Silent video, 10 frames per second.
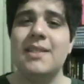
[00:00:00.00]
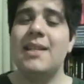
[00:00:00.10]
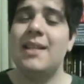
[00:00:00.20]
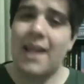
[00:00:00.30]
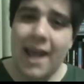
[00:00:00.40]

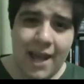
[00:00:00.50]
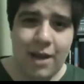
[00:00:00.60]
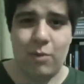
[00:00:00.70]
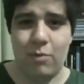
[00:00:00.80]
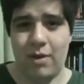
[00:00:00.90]

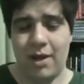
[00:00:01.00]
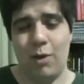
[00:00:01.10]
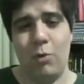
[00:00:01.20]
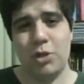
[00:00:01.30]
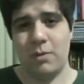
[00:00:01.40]
negam
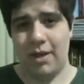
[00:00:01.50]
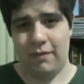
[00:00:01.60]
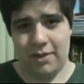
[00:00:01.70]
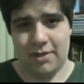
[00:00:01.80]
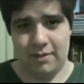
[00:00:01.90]
a última
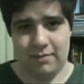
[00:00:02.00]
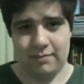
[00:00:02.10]
refeição